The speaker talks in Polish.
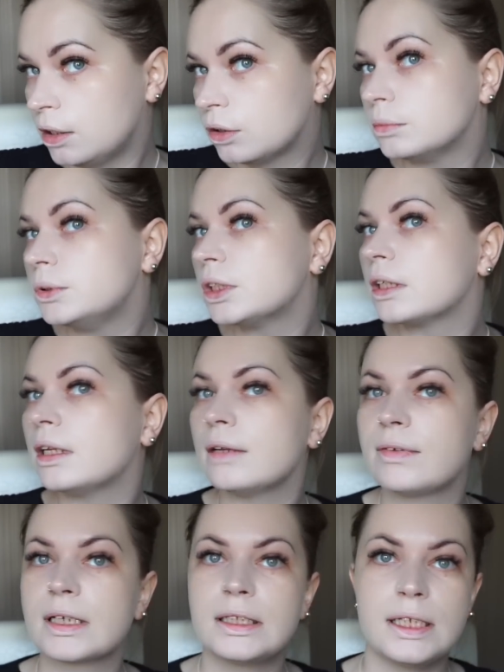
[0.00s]
No mi się ten
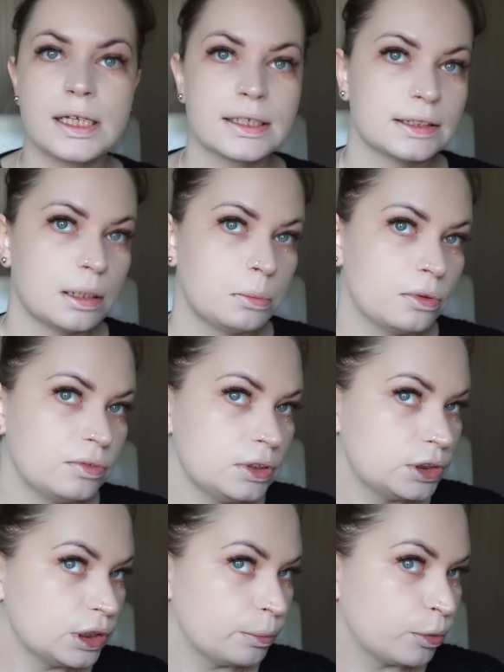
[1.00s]
efekt
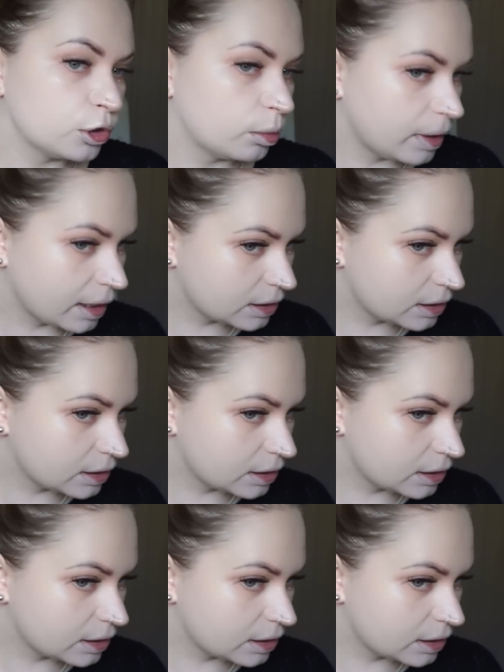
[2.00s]
niesamowicie podoba,